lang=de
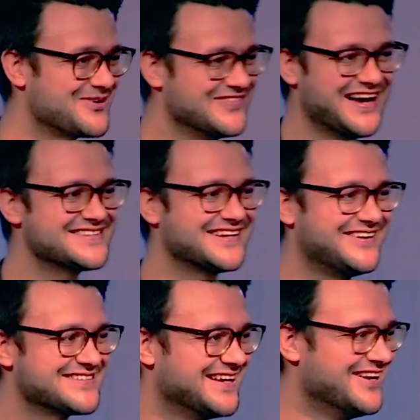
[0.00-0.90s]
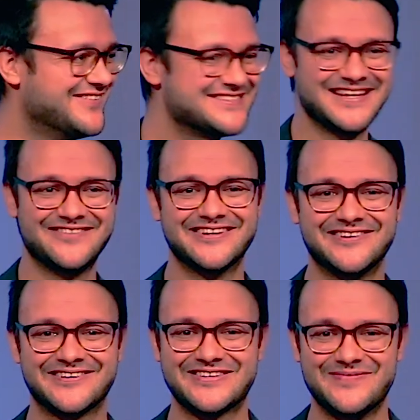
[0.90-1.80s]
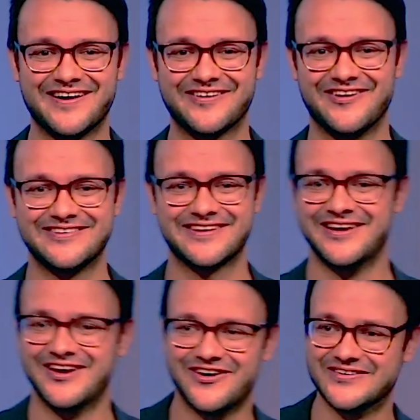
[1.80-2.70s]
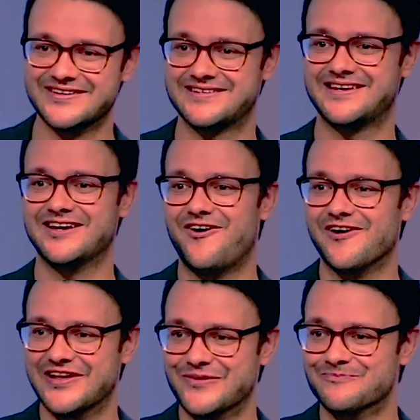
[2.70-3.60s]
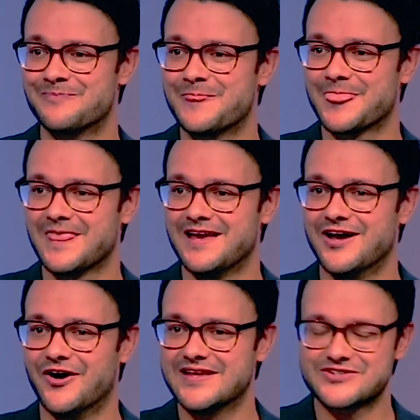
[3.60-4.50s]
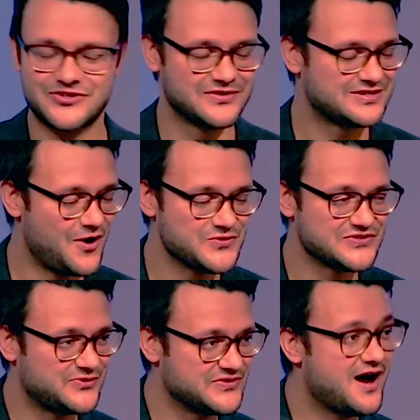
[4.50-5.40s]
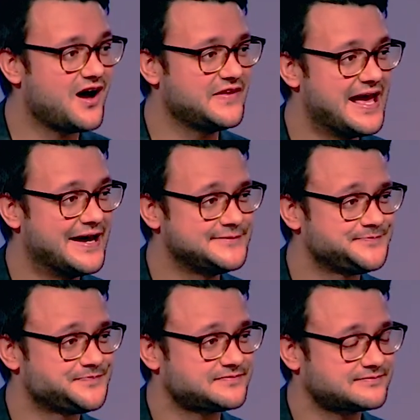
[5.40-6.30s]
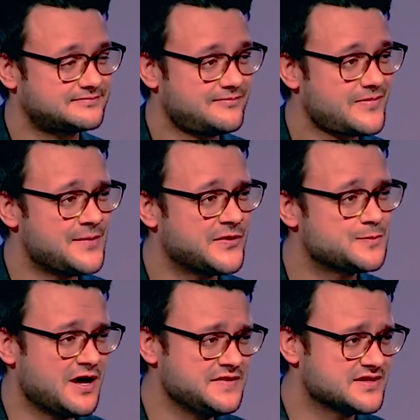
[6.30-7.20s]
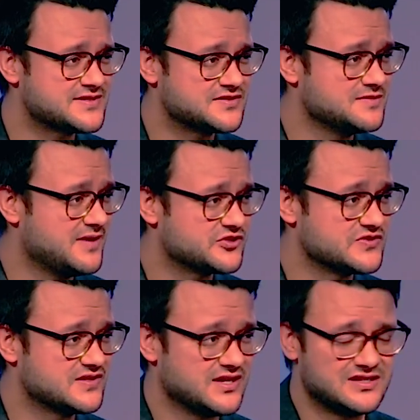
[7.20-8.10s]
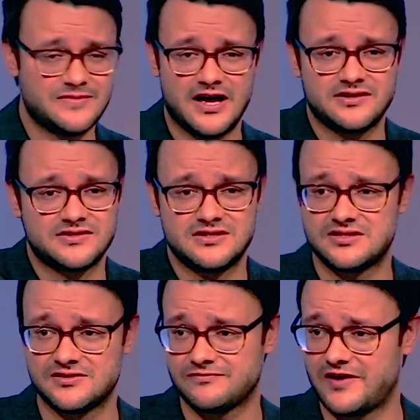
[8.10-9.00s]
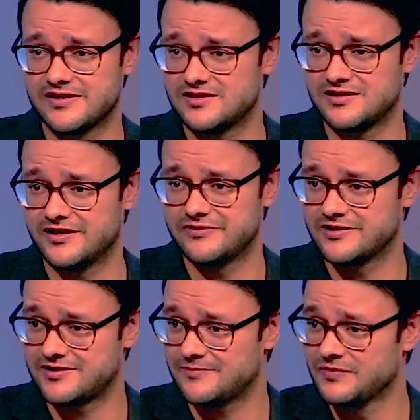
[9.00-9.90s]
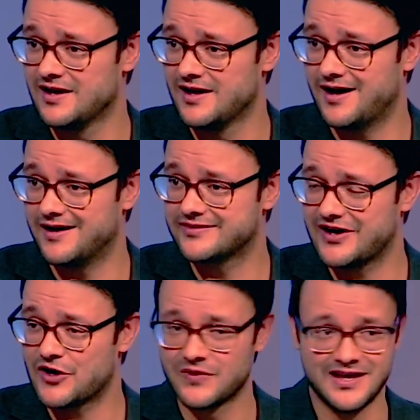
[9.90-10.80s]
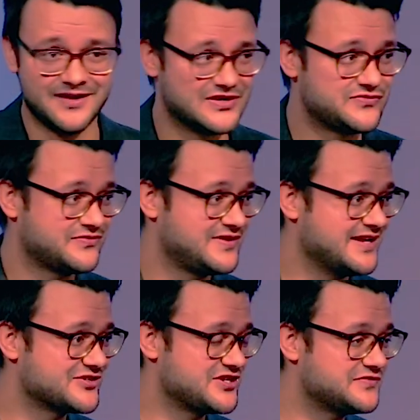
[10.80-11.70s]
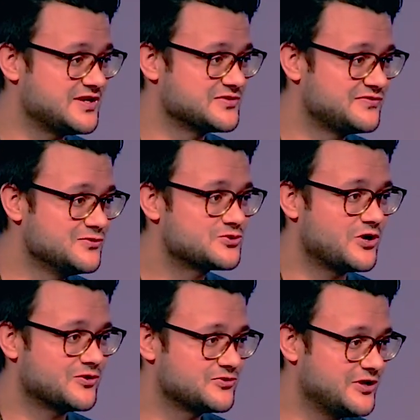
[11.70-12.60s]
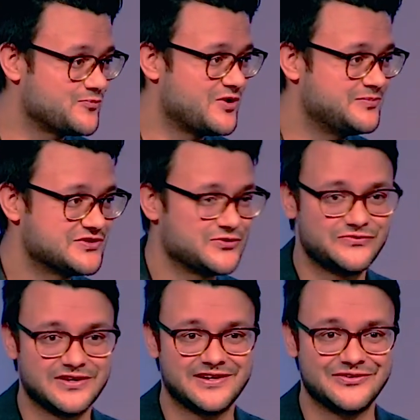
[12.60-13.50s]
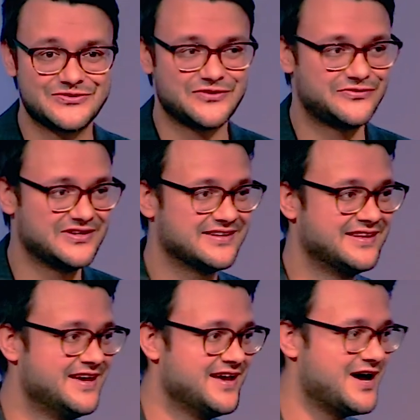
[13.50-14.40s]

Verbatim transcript: Ich probiere alles aus, was irgendwie glücklich machen könnte. Und ich gehe all in. Und das ist schon tausende von Jahren her. Was spannend ist, dass die Menschen sich seitdem eigentlich nicht weiterentwickelt haben. Also ja, was wir vielleicht geschafft haben, sind Flugzeuge und Toilettenpapier zu entwickeln und zu erfinden.